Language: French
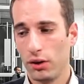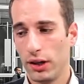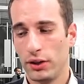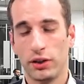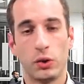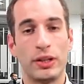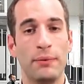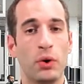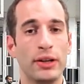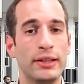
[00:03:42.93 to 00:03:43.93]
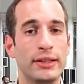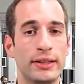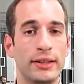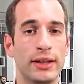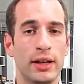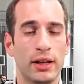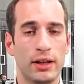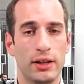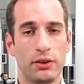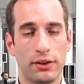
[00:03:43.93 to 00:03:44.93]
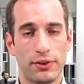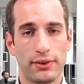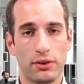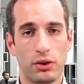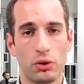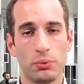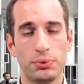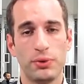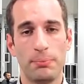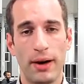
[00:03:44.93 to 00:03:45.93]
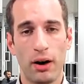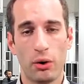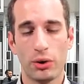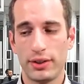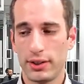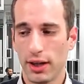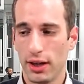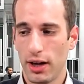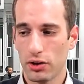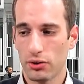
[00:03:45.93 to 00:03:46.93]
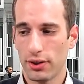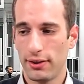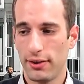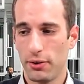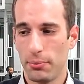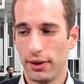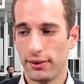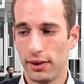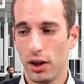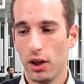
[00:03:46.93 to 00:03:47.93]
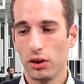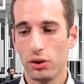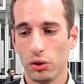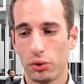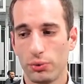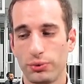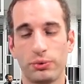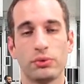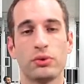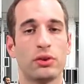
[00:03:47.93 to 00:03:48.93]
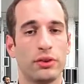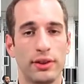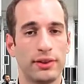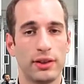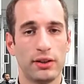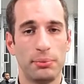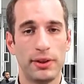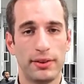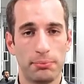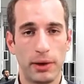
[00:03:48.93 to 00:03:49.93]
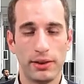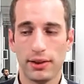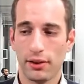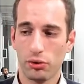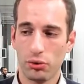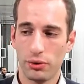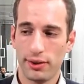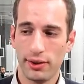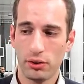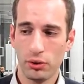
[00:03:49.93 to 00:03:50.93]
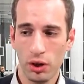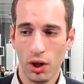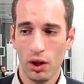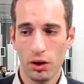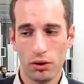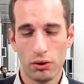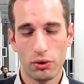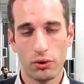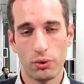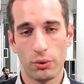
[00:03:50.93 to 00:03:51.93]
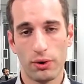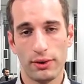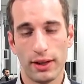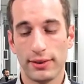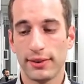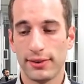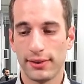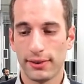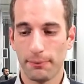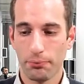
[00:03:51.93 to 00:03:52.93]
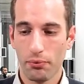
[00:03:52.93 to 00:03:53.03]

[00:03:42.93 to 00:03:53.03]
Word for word: était totalement illiquide et les investisseurs ne pouvaient pas retirer l'argent qu'ils avaient placé dans ce fonds. Donc c'est ce qui explique cette panique hein, sur le titre Natixis.